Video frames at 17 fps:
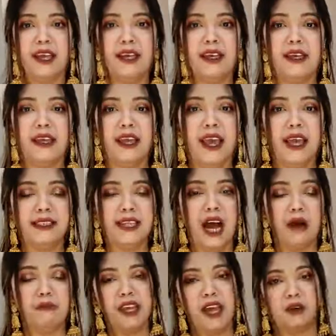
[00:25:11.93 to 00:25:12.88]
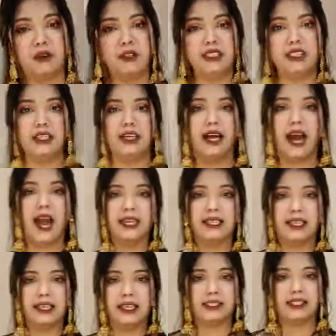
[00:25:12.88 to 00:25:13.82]
দেই এই যে আমি এখন যেটা
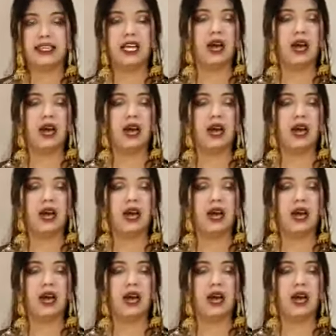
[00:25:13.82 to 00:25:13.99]
গায়ে দিয়েছি